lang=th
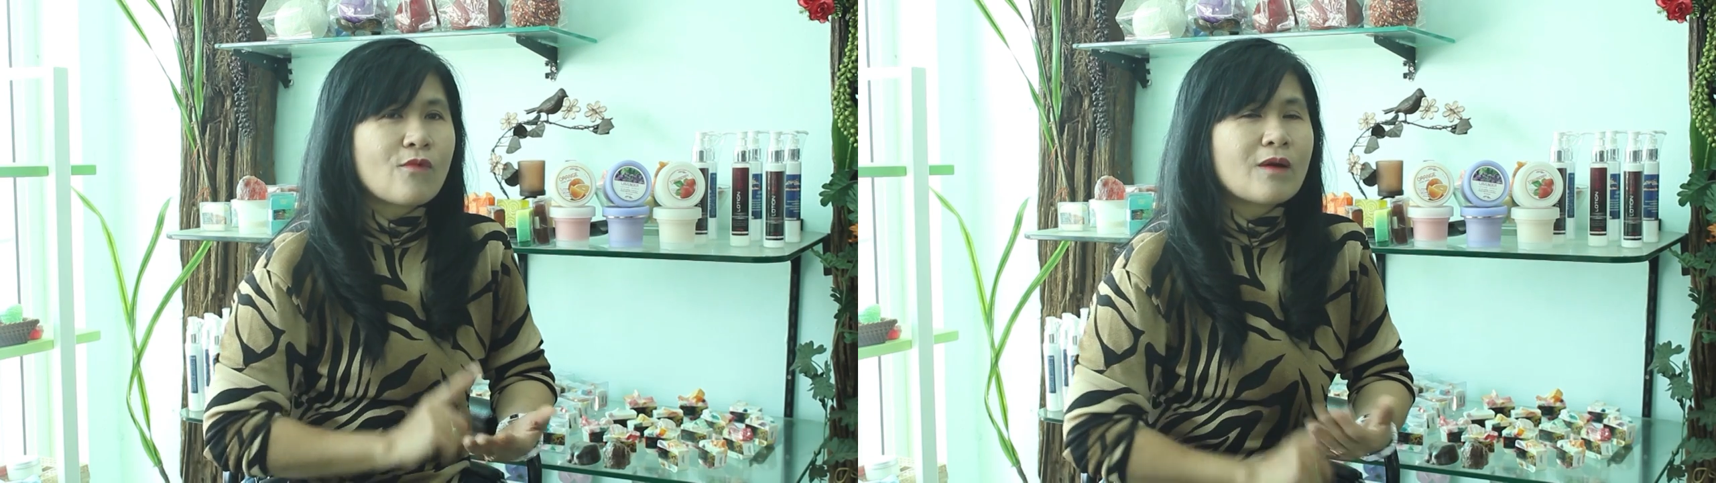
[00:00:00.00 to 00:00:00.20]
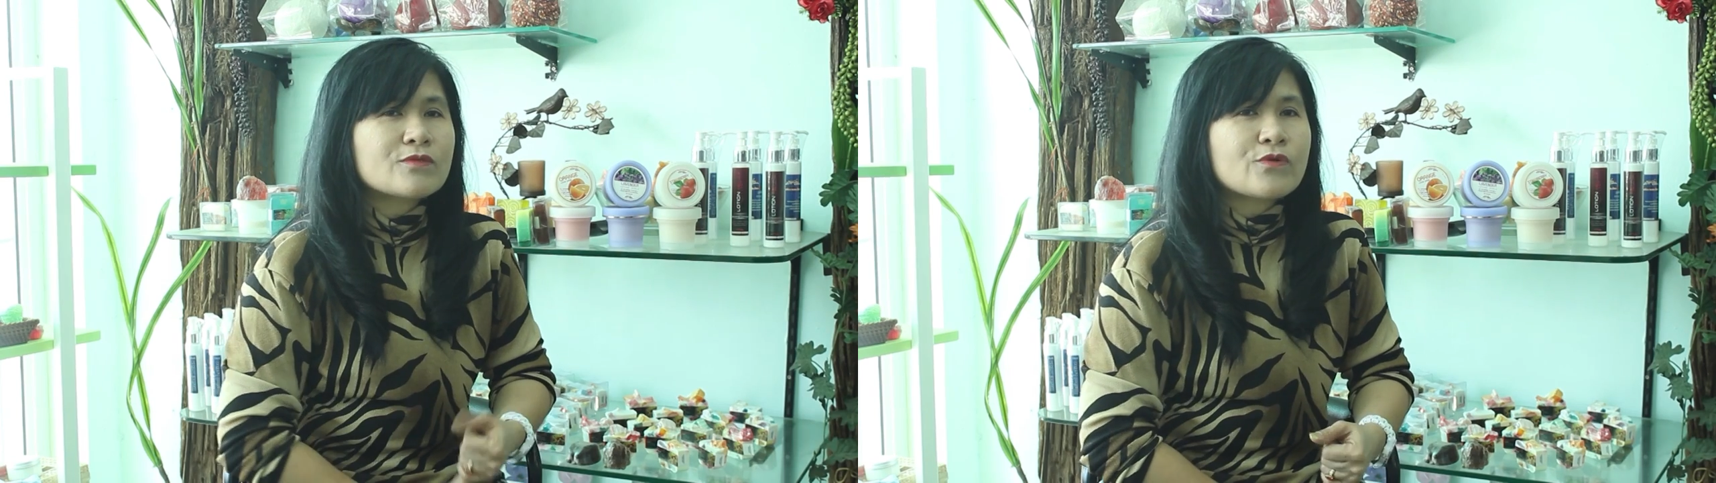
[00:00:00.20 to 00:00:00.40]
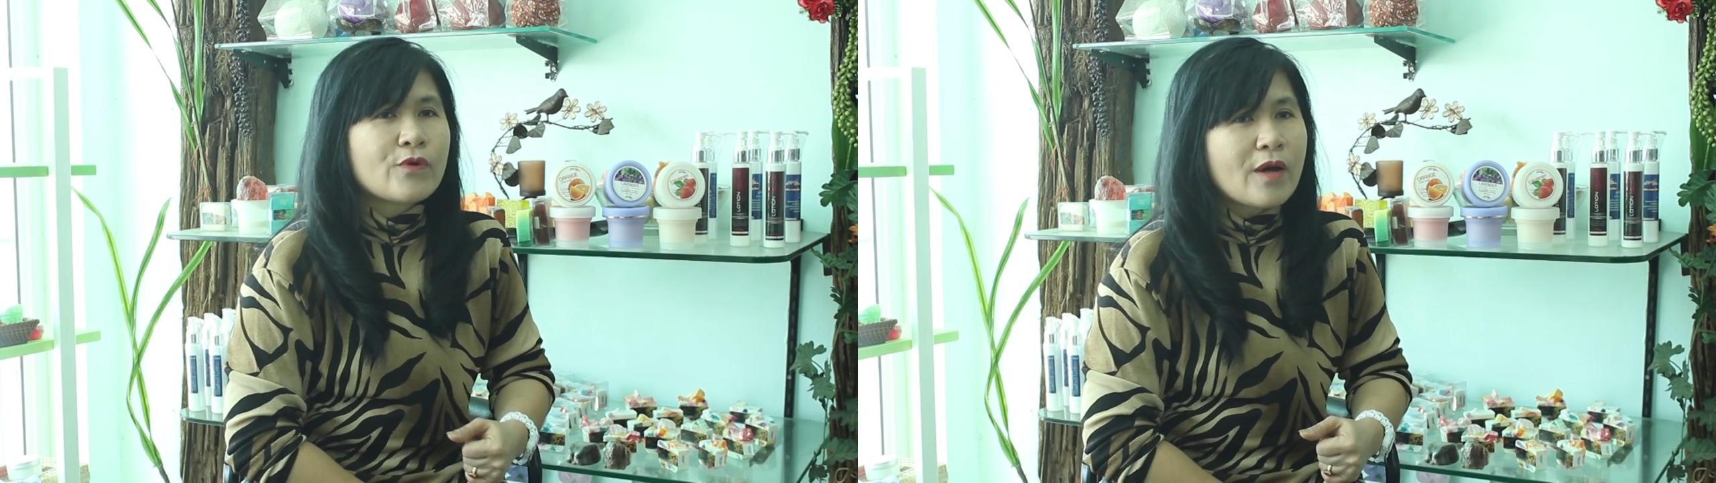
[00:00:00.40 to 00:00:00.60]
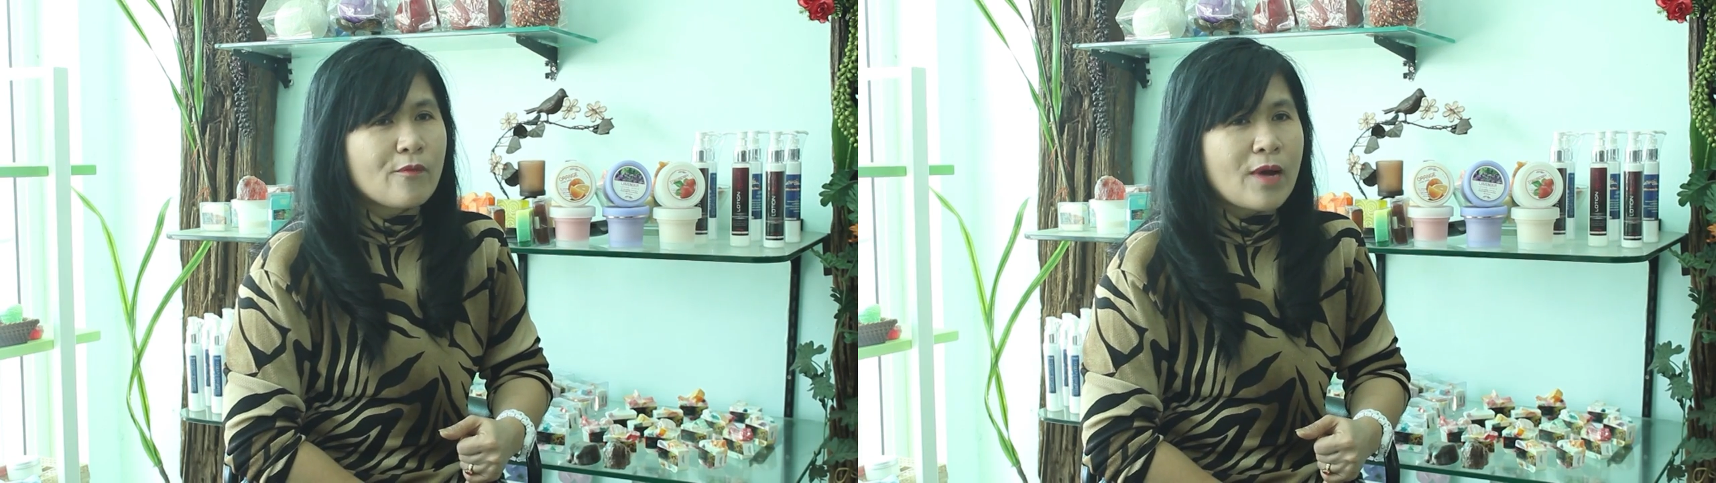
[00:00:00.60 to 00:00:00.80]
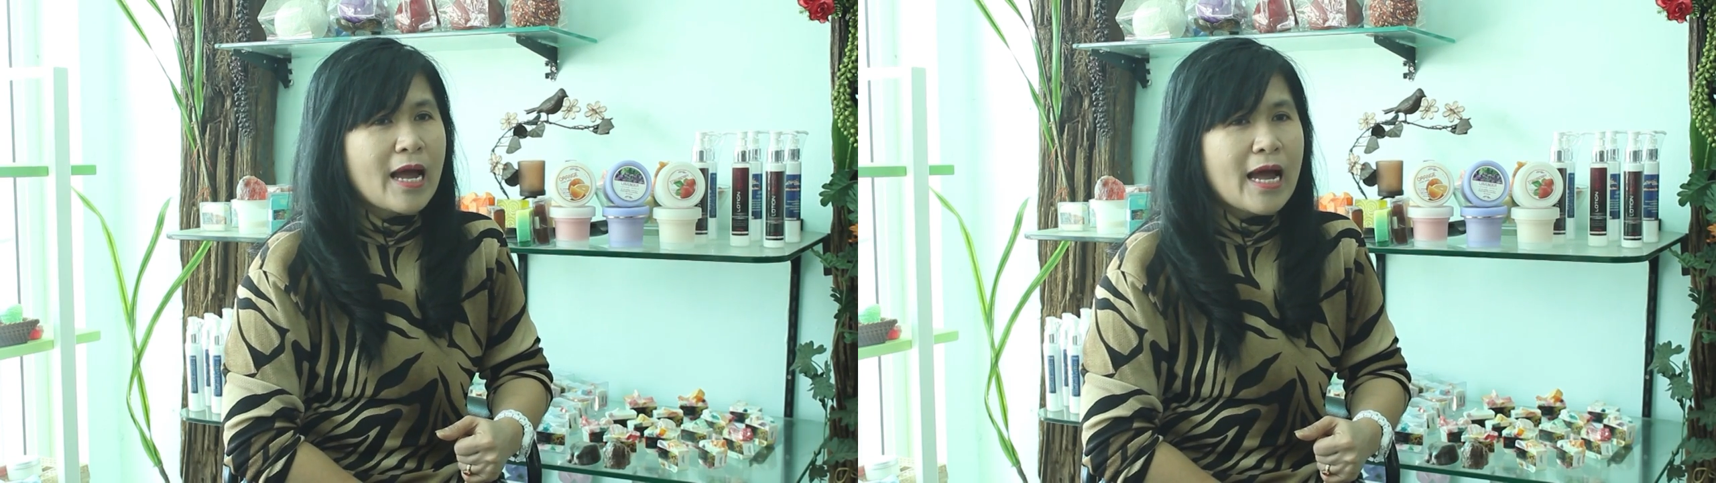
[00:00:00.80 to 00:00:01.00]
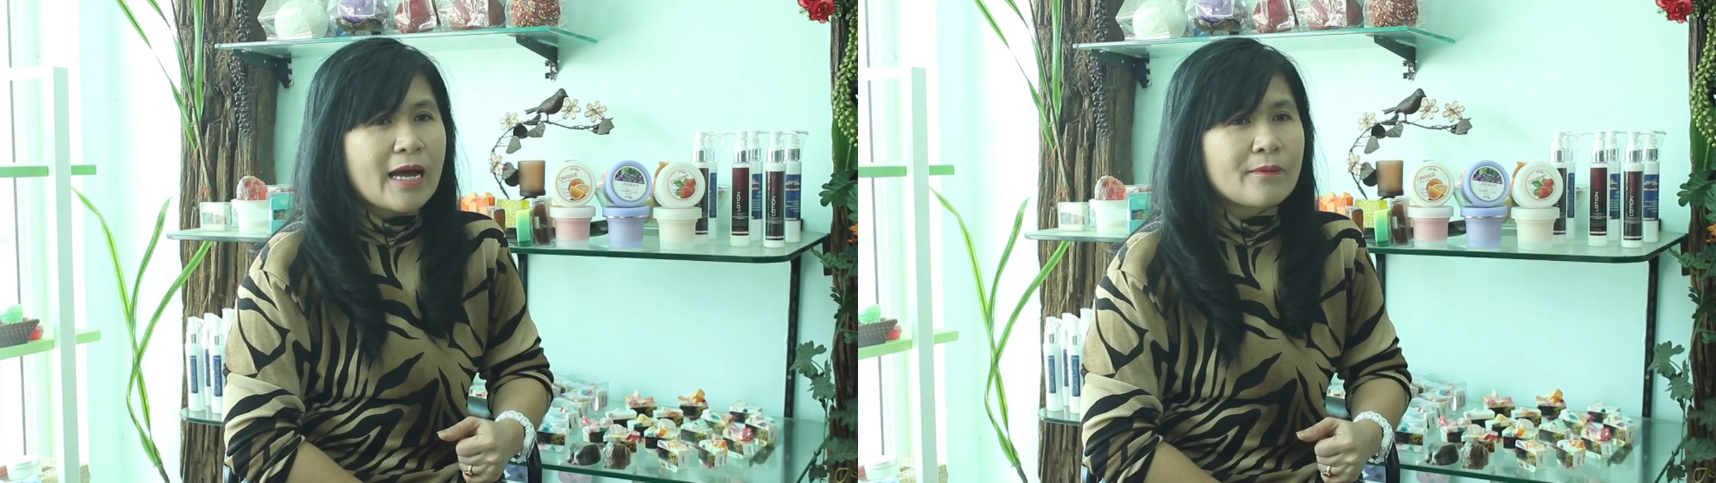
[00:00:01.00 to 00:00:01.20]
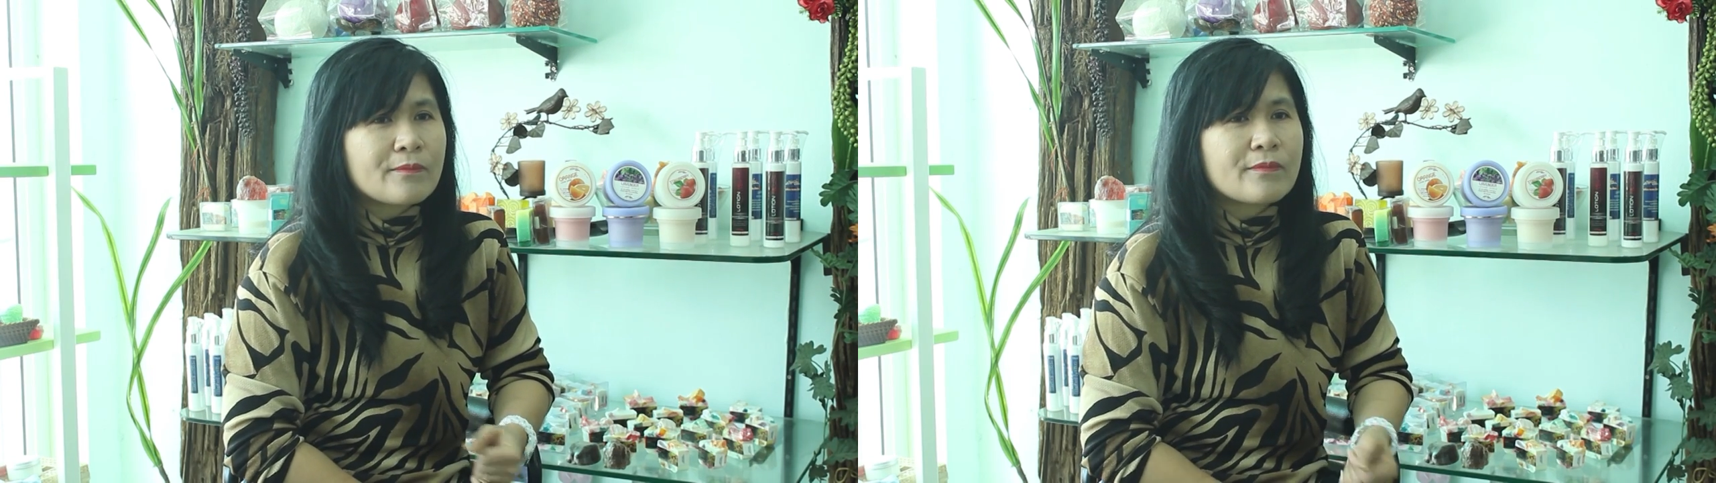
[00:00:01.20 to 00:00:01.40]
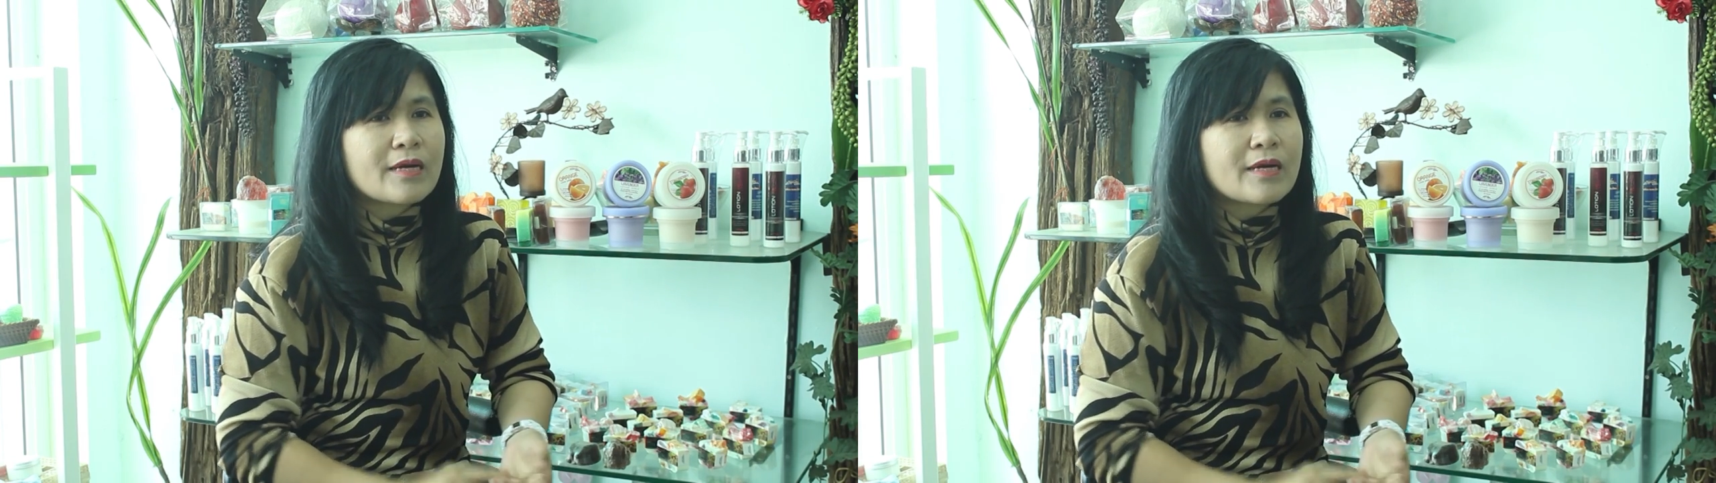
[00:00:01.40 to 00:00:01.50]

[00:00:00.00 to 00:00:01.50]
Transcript: ความสวยความงาม